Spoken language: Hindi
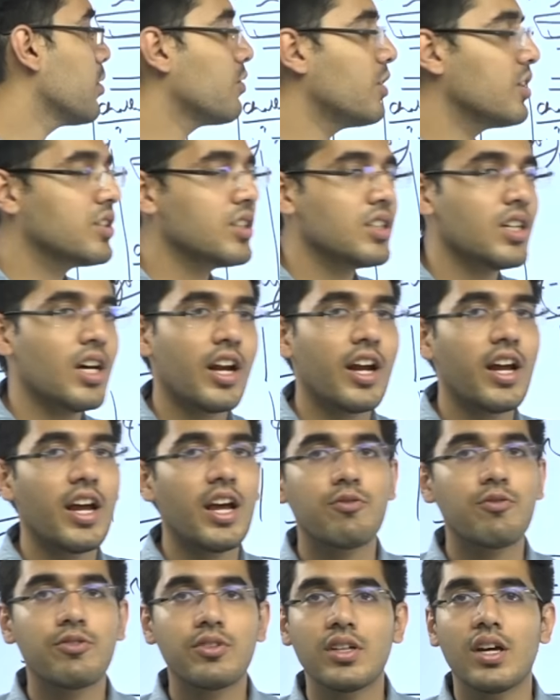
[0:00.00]
पे क्वेश्चन आ रहा
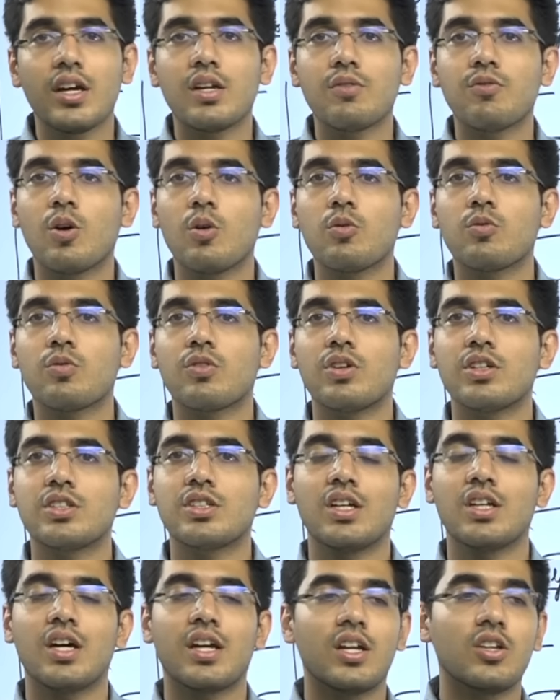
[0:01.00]
है एफ सी आई रिफॉर्म्स पे
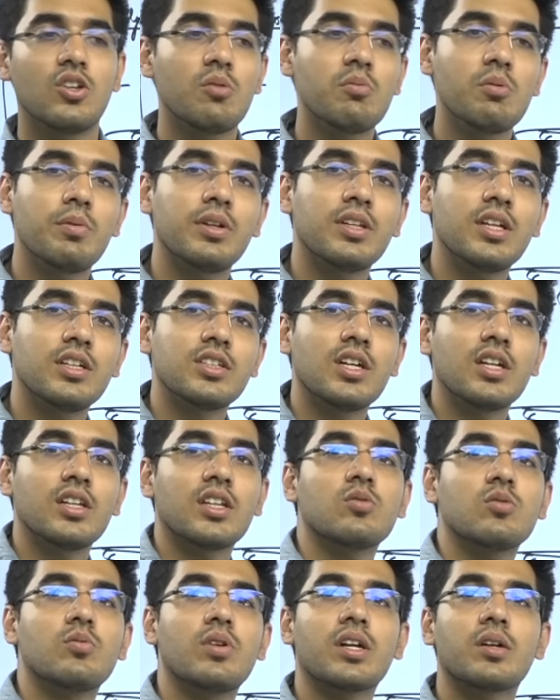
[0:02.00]
क्वेश्चन आ रहा है तो हमें पता है
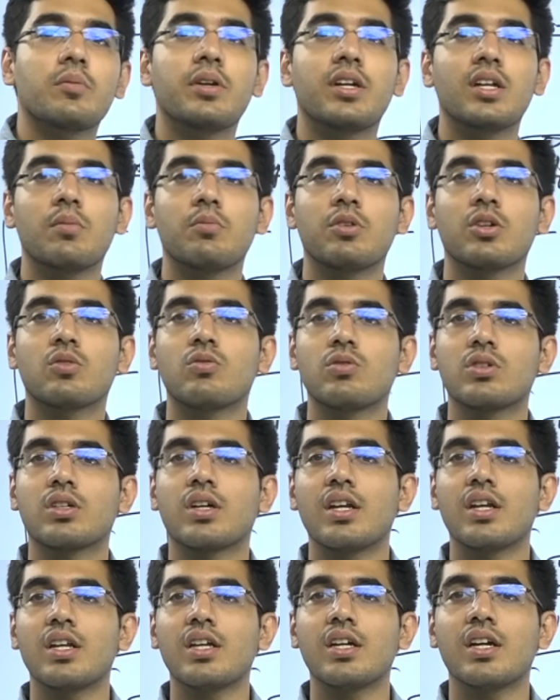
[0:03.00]
शांता कुमार कमेटी हमने कोट
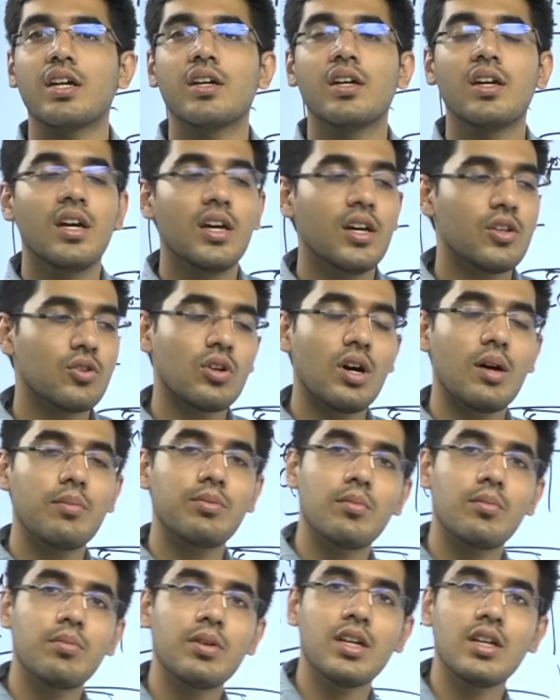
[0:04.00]
करनी है तो आप
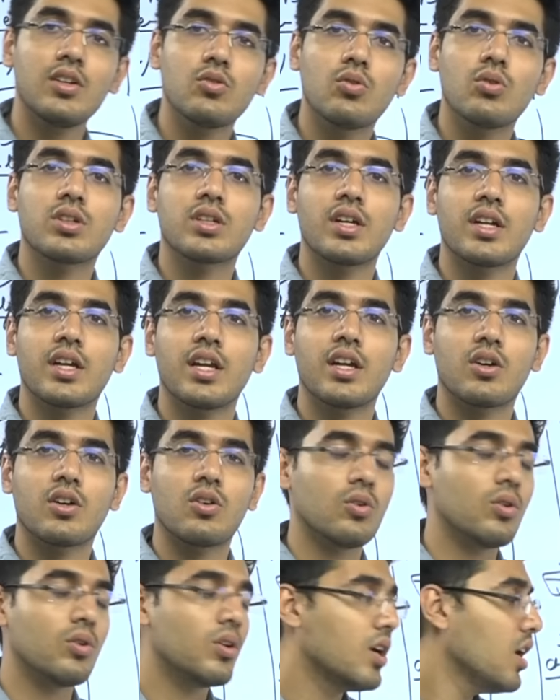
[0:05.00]
सब ये नोट करके
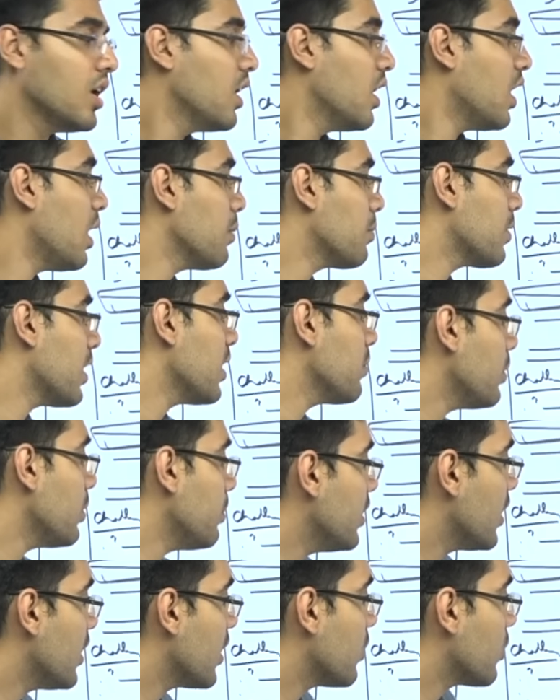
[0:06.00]
रखो आप कहीं पे
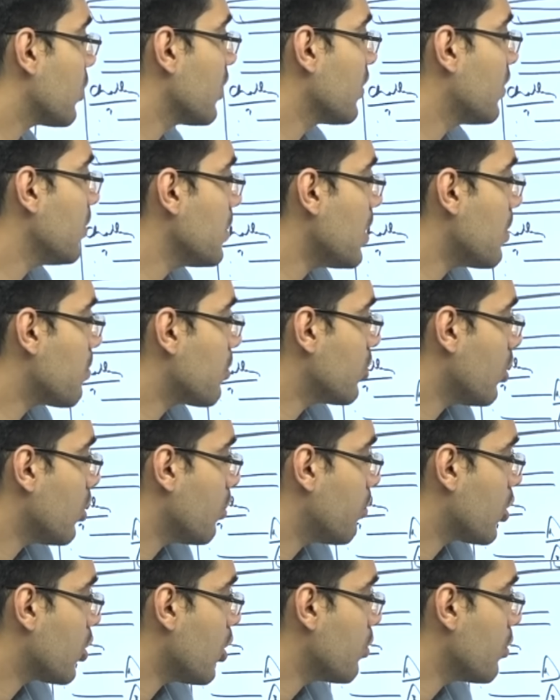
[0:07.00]
भी देख लो किसी भी आपको
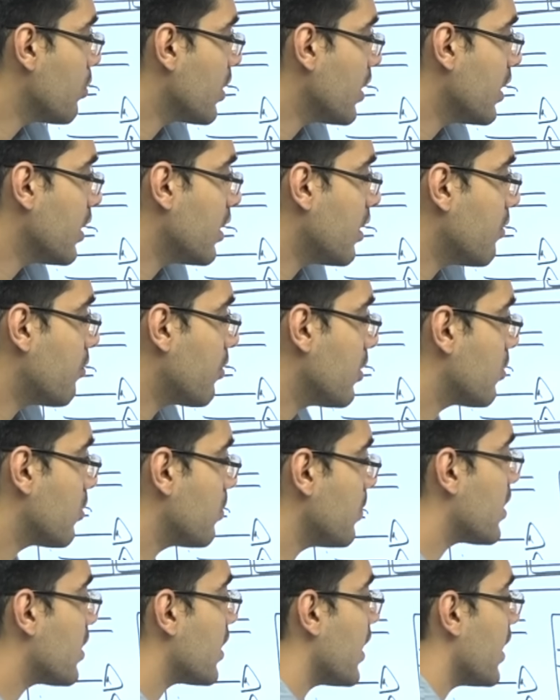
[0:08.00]
टॉपर कॉपी में कहीं रेफरेंस
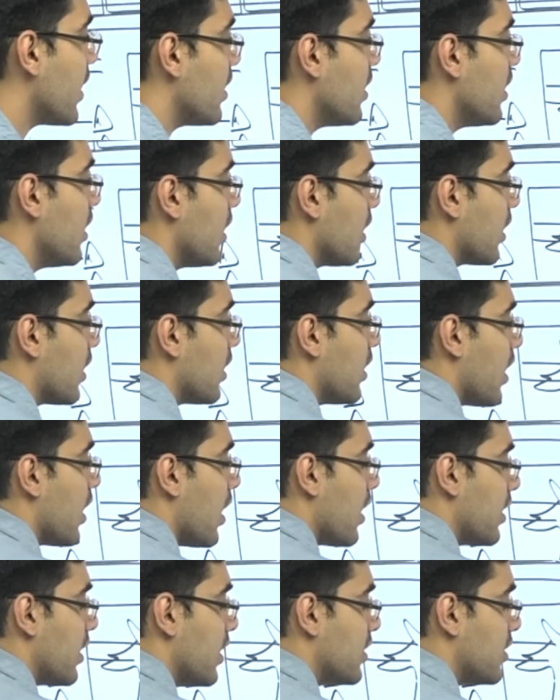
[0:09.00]
मिल रहा है कि
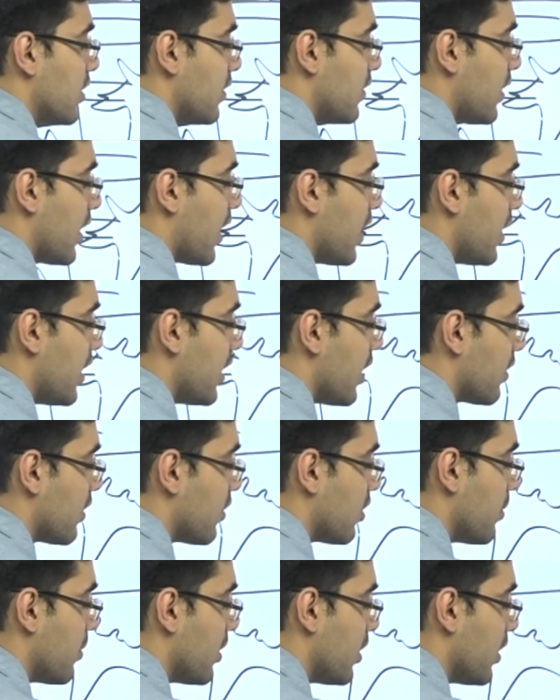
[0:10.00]
यार ये चीज़ सेकेंड ए
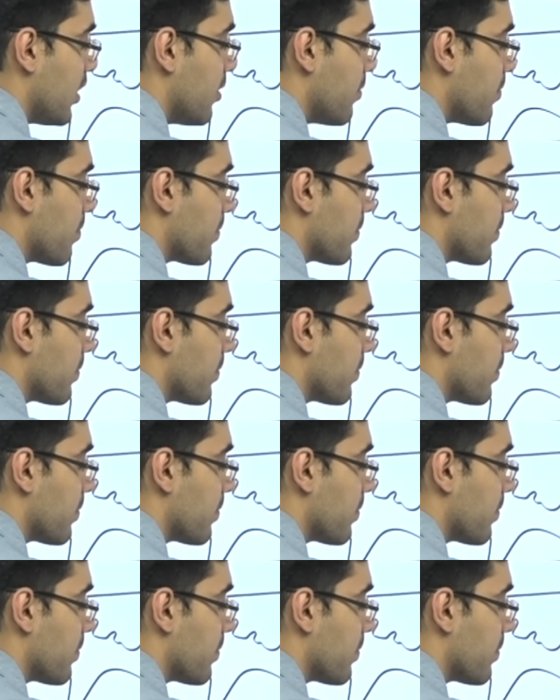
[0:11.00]
में थी